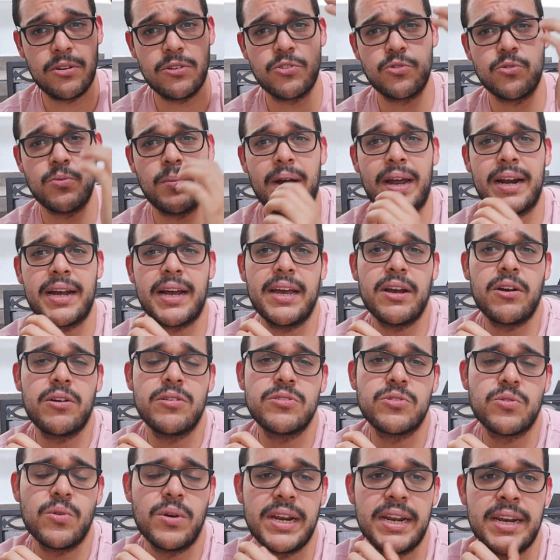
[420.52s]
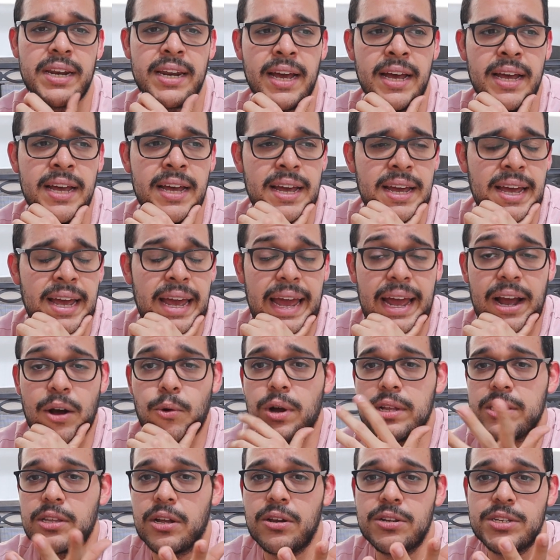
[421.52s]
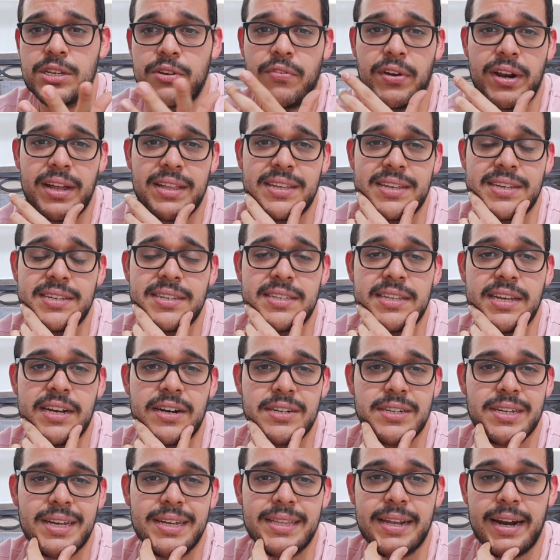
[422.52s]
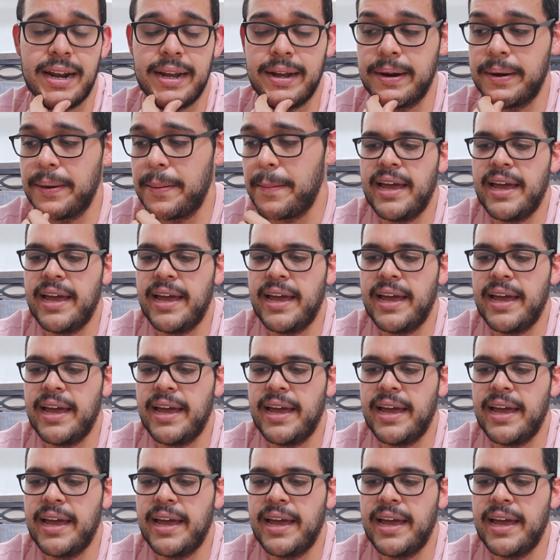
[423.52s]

con su marca y con su línea en cuanto a los diferentes sneakers que traiga.